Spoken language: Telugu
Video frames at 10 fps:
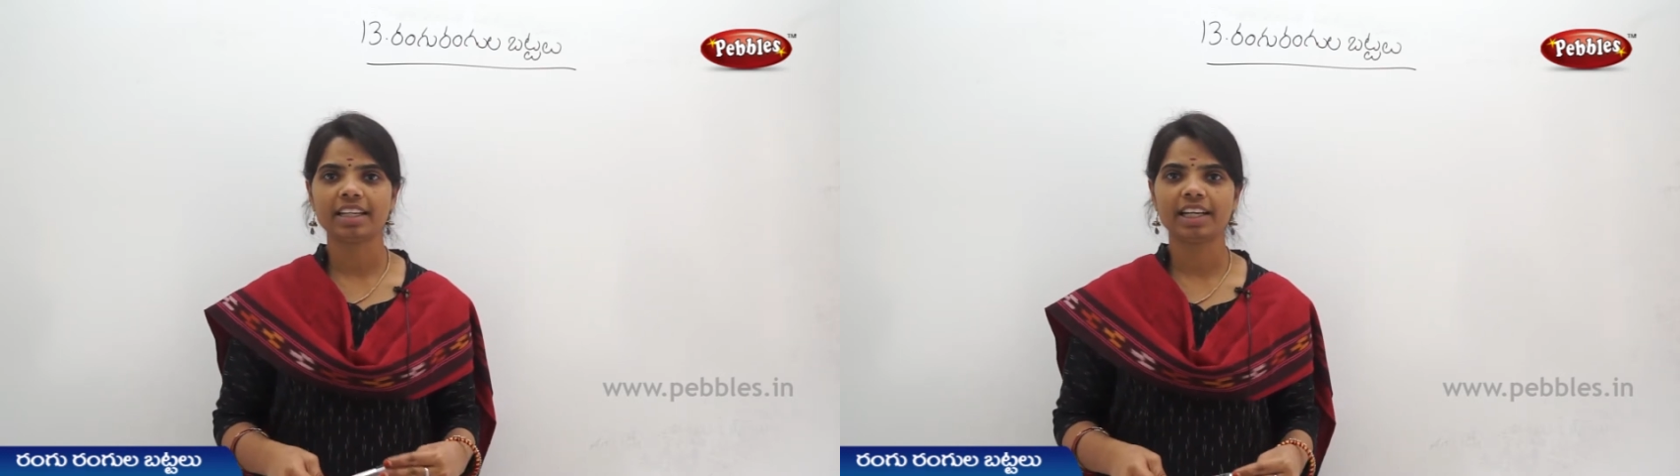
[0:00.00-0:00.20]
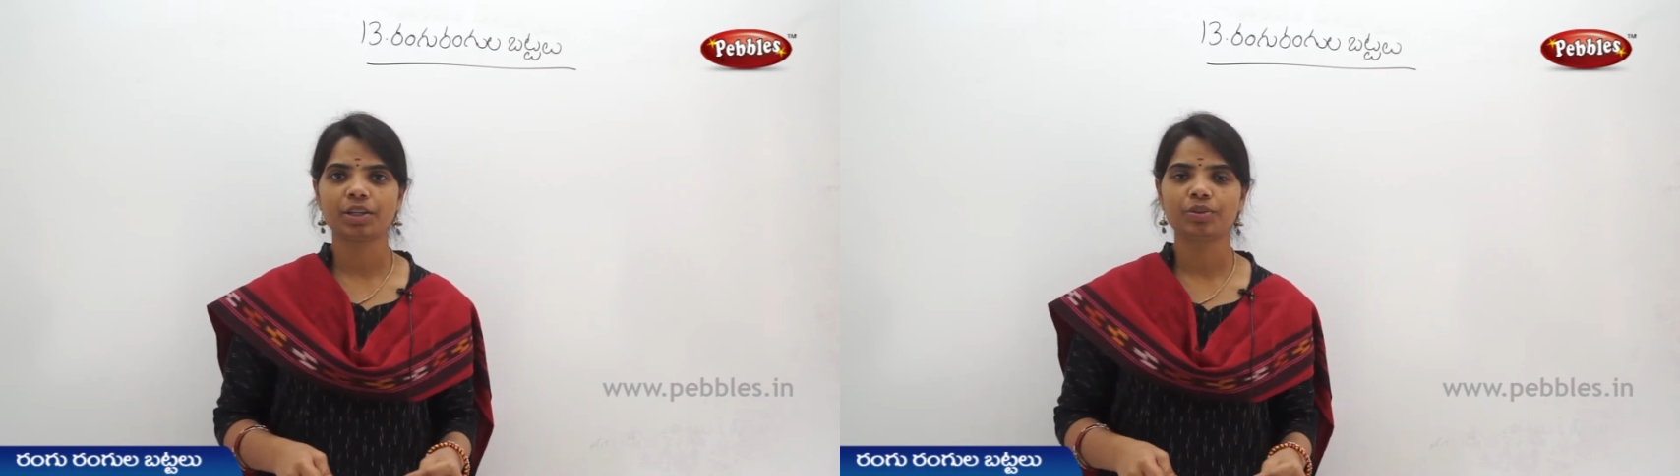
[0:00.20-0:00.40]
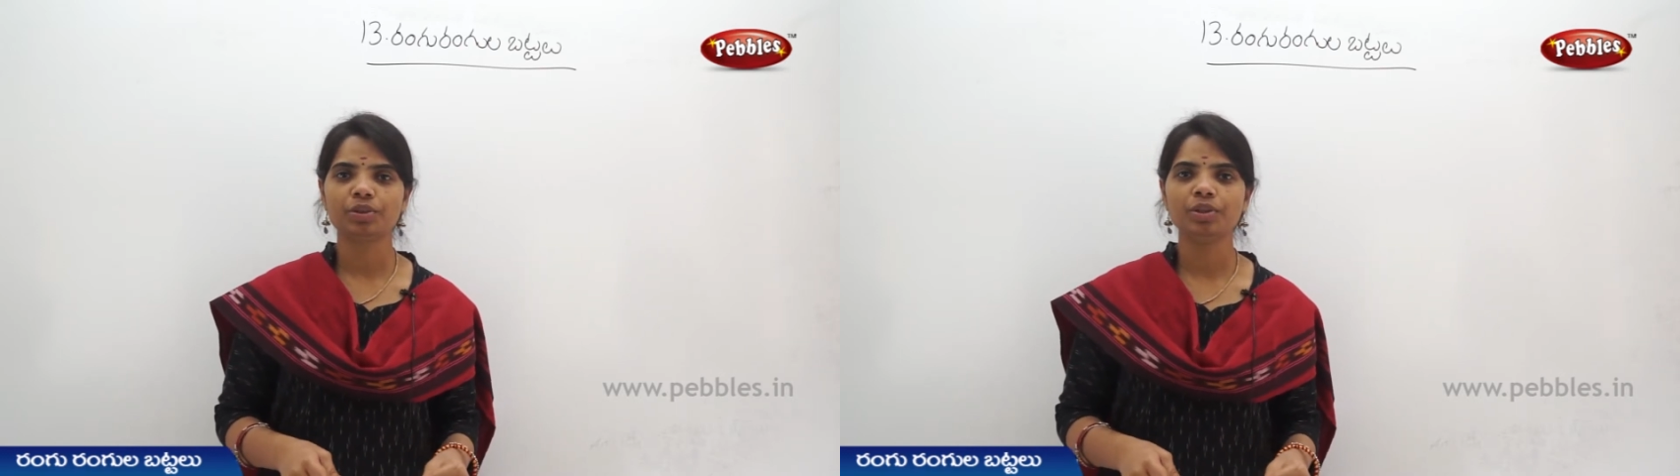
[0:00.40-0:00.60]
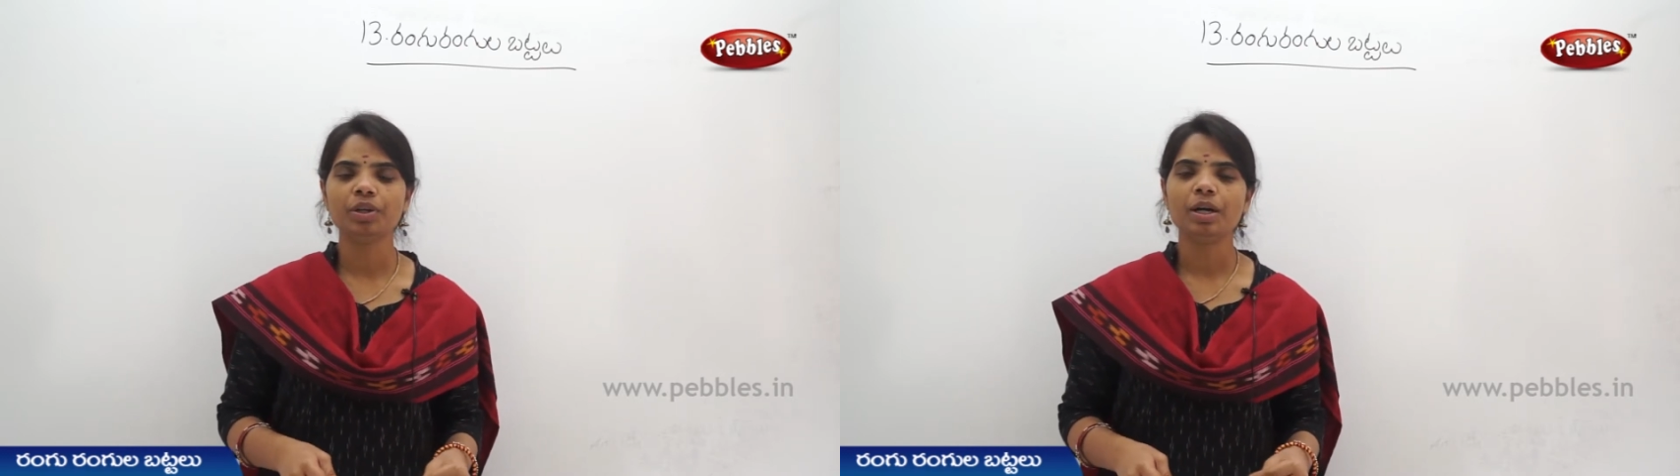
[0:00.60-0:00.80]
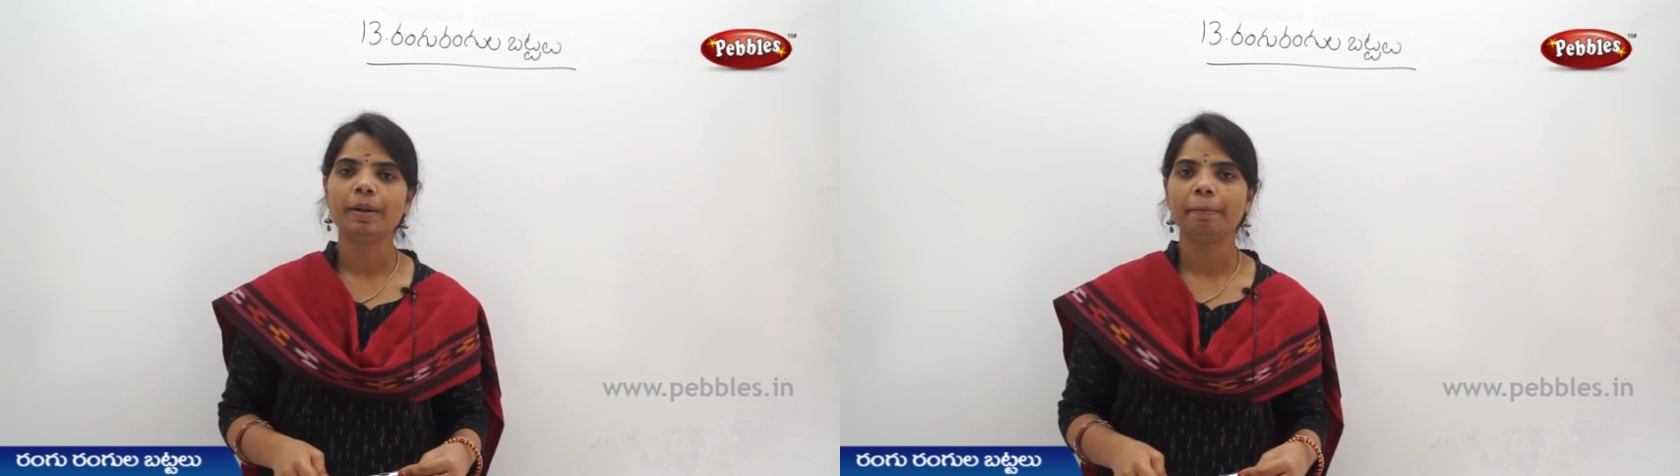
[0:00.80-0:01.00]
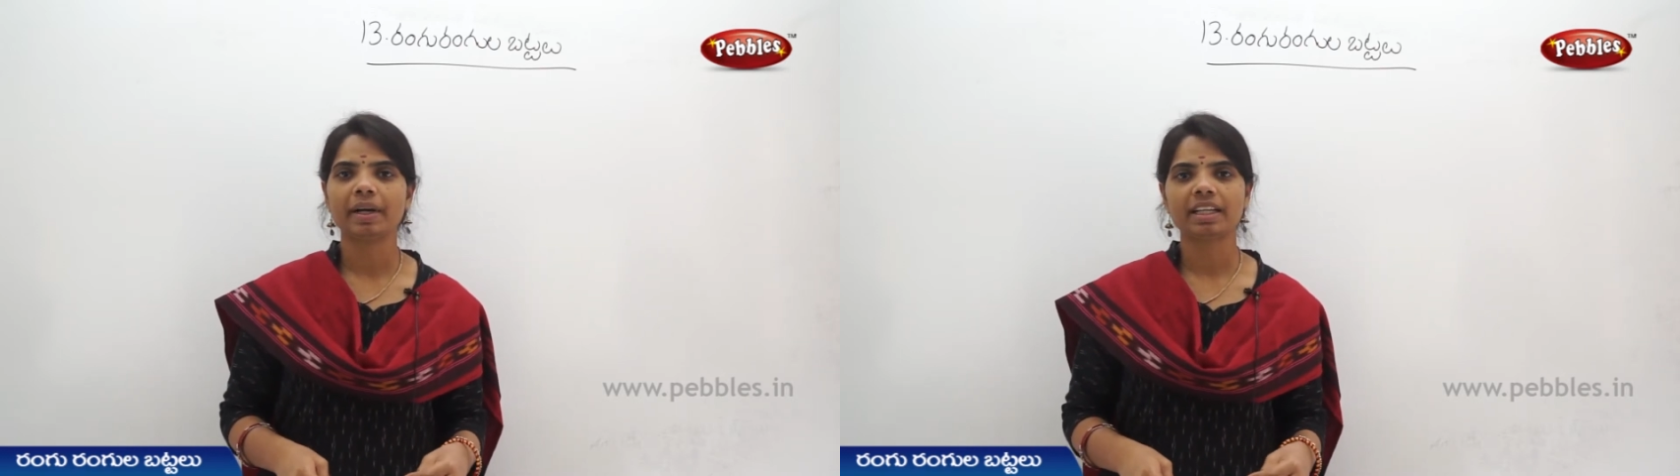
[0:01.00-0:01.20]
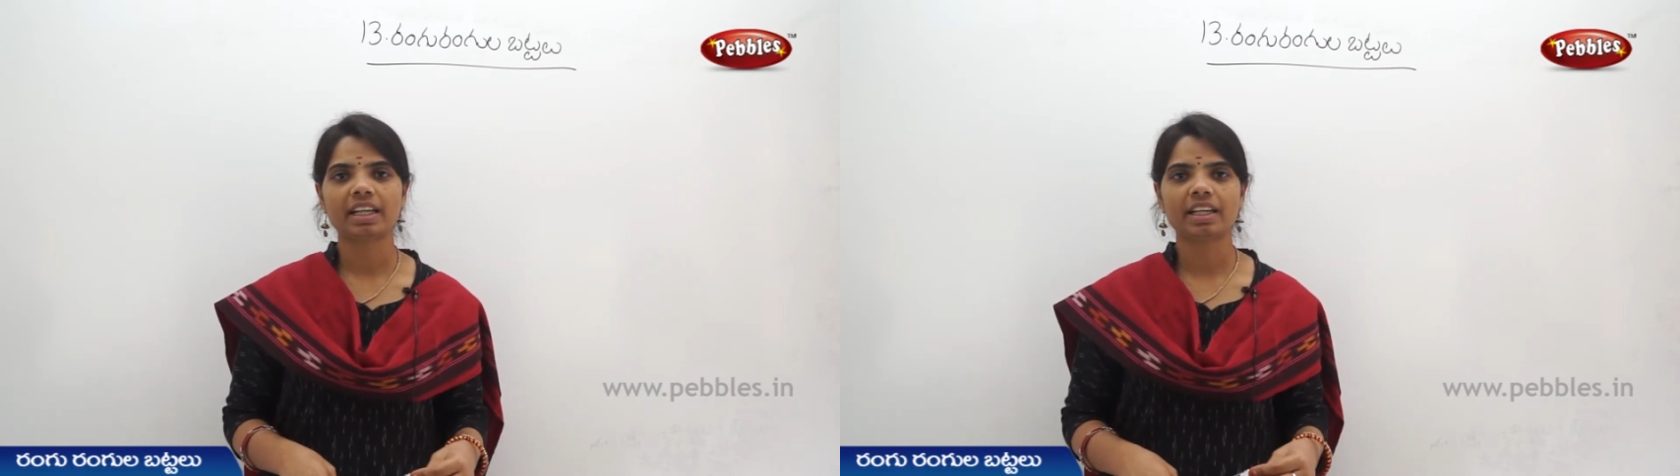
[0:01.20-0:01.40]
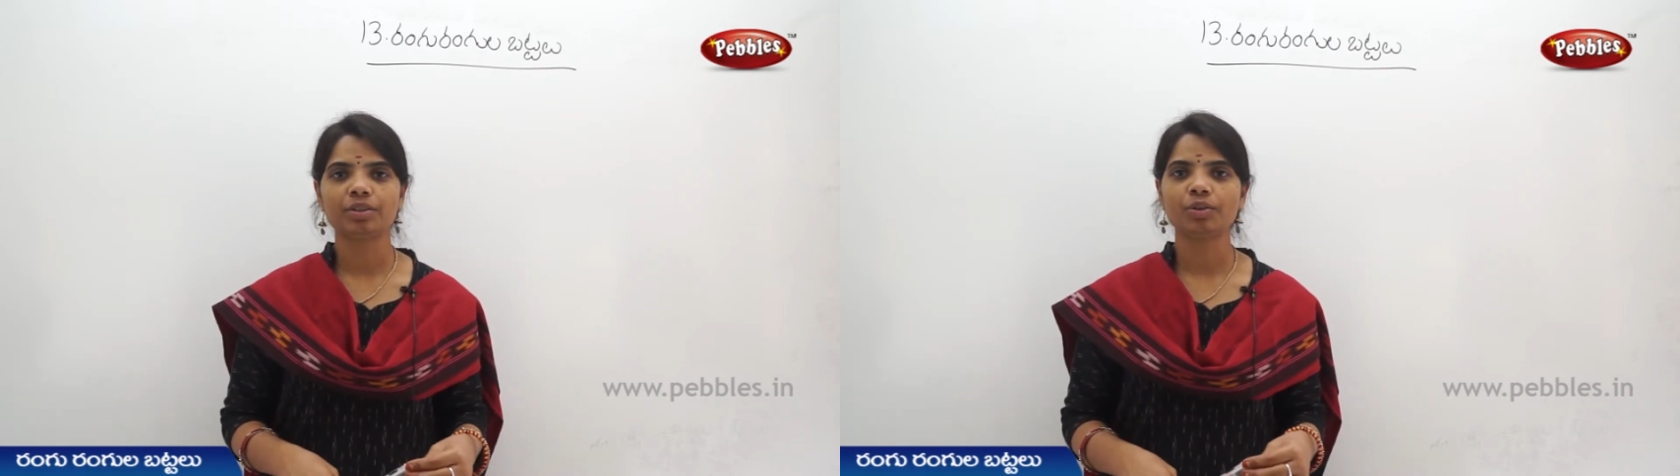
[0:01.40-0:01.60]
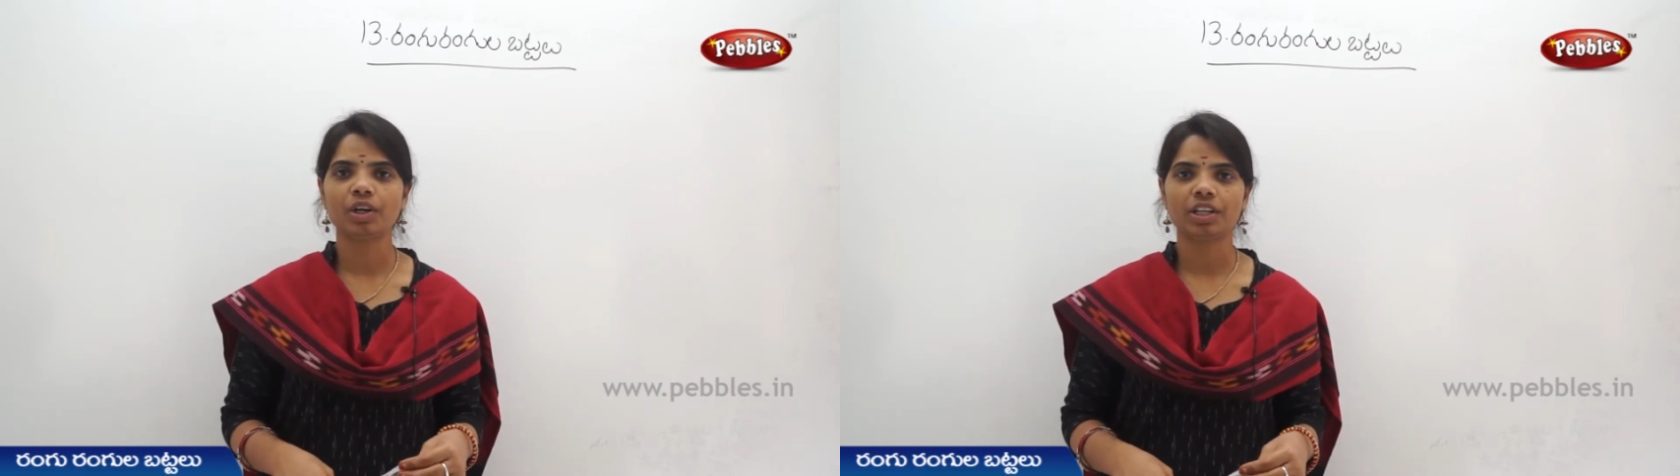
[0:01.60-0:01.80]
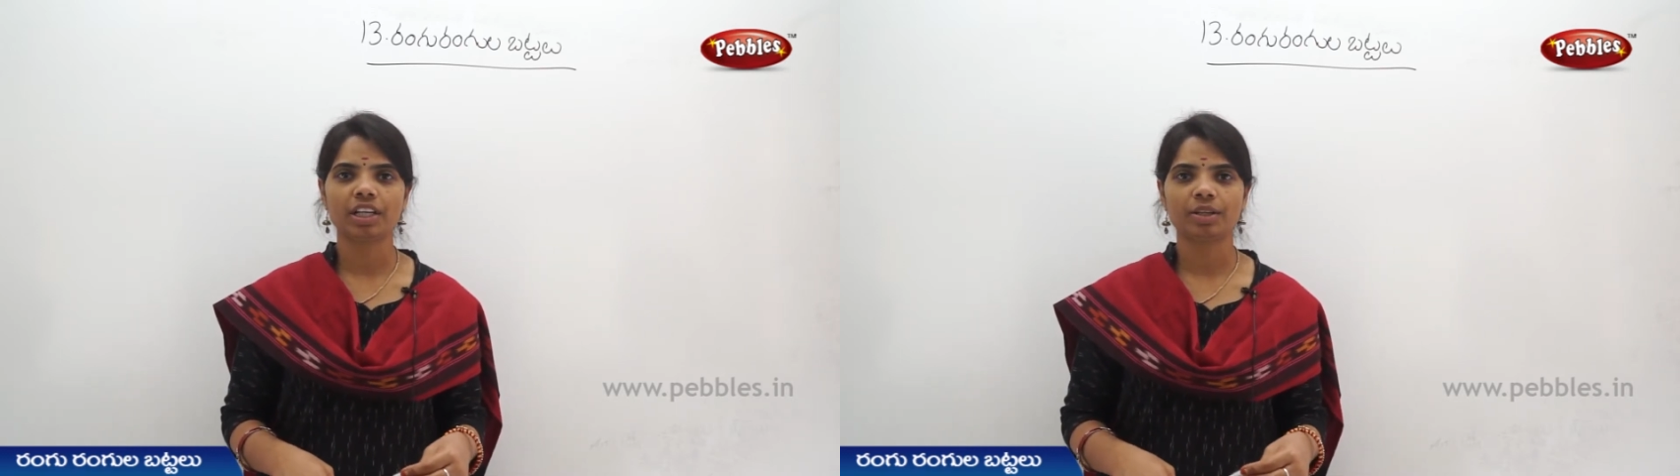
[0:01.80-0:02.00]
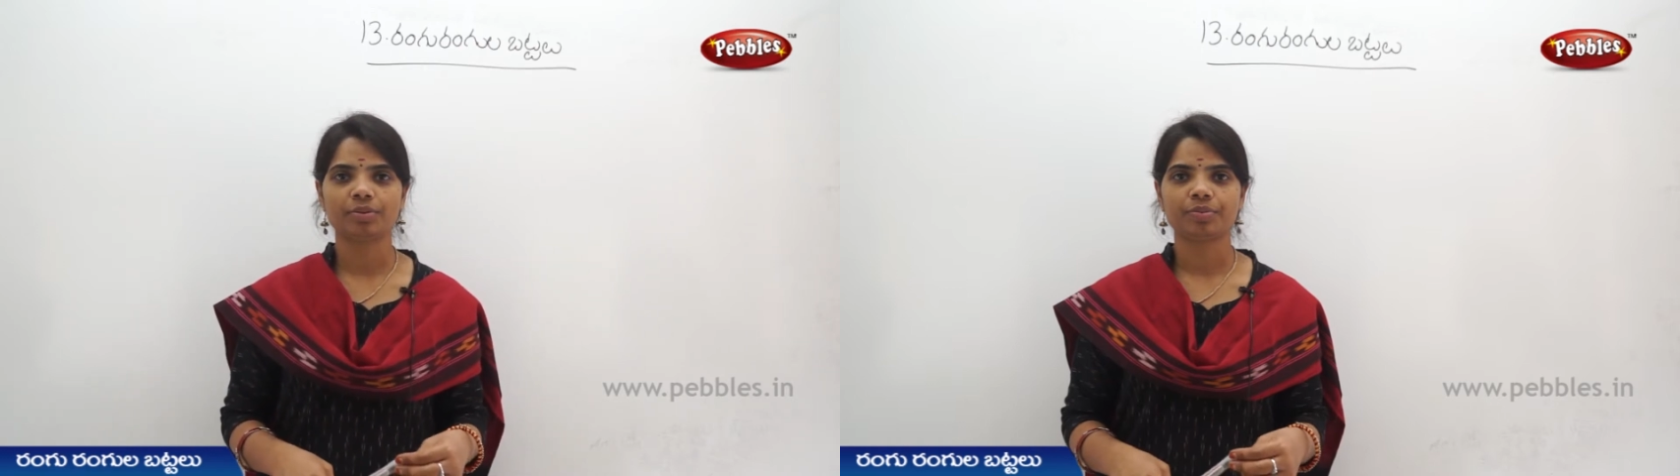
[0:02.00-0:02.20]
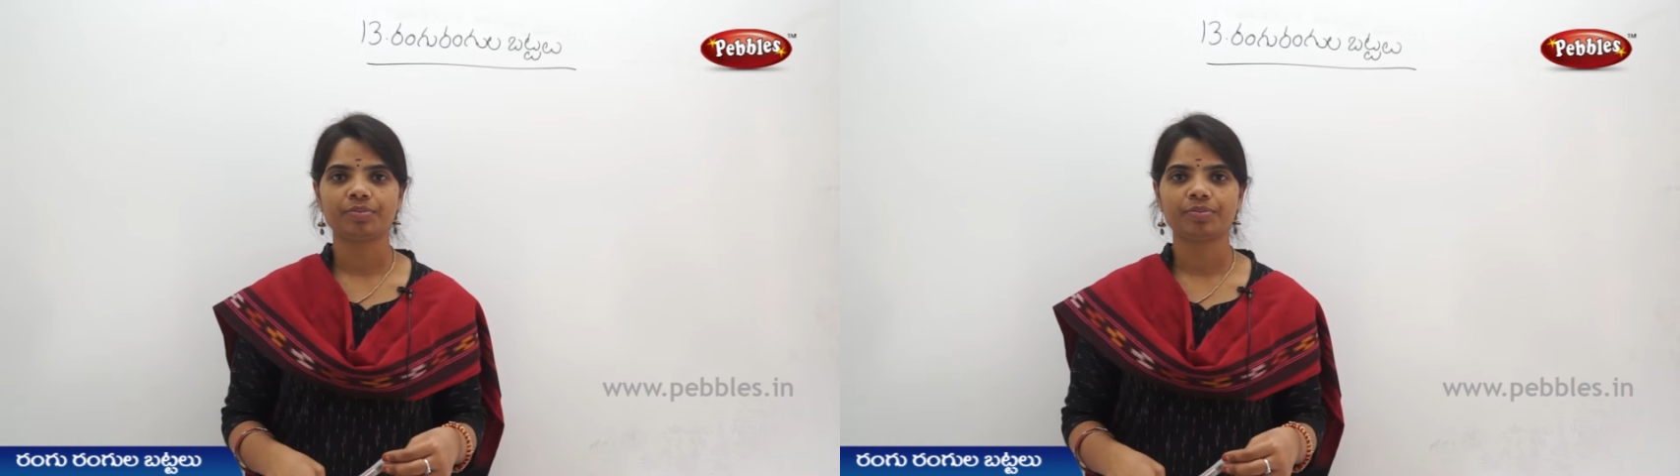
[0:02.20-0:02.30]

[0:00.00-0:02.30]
అన్నయ్యకు బట్టలను కొన్నారు